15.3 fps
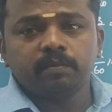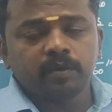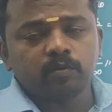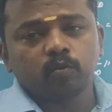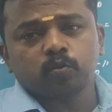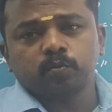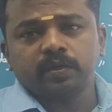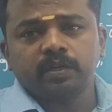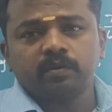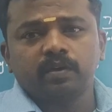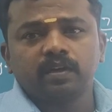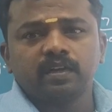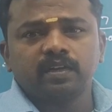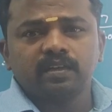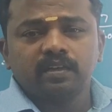கம்ப்ளீட் க்ளோஸ்
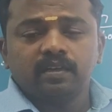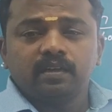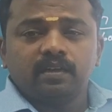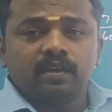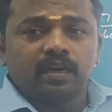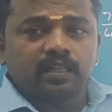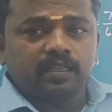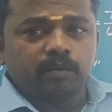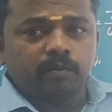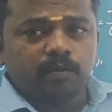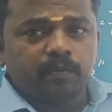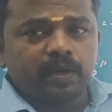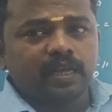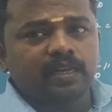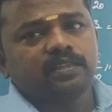பண்ணிவிடுவாங்க
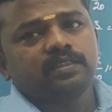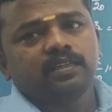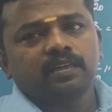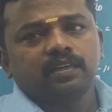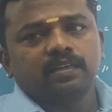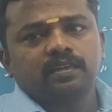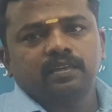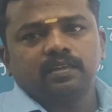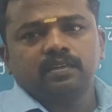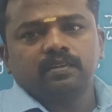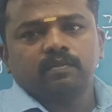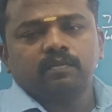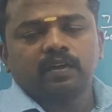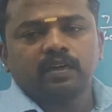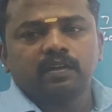அதுக்கப்புறம் பேலன்ஸ் இருக்க
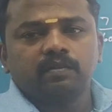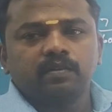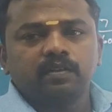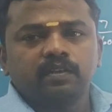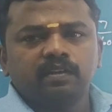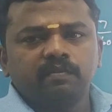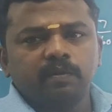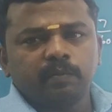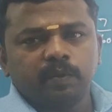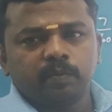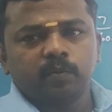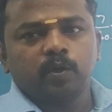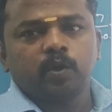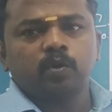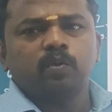ஒர்க்கை வந்து
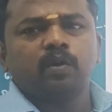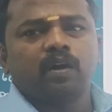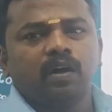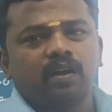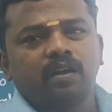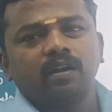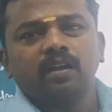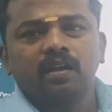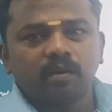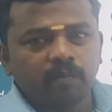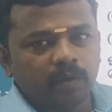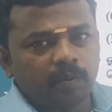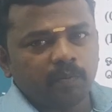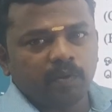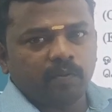விமன் மட்டும் ஆறு நாளில்
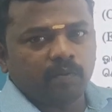கம்ப்ளீட்